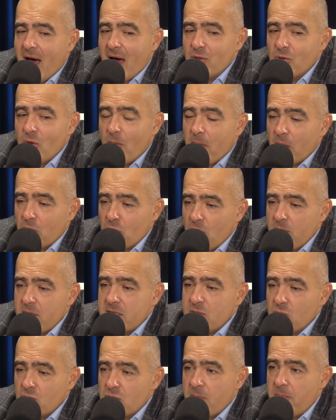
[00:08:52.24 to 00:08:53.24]
но потом,
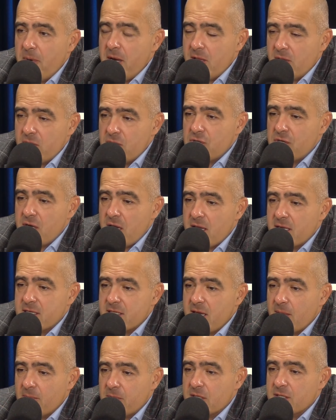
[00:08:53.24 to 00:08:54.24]
если уже принял решение
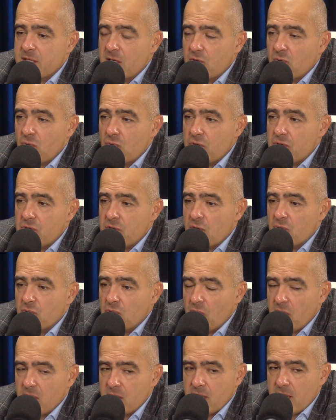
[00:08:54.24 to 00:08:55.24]
с кем-то сотрудничать,
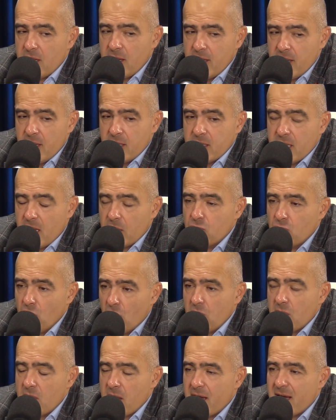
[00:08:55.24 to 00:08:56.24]
то это
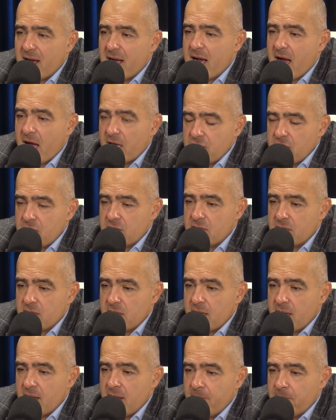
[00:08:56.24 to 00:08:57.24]
надолго,
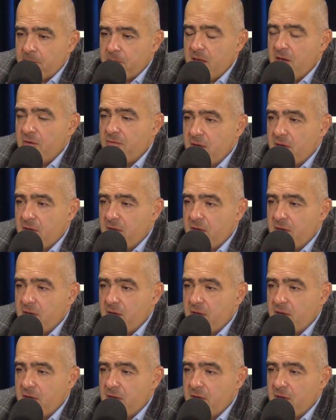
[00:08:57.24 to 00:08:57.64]
качественно, и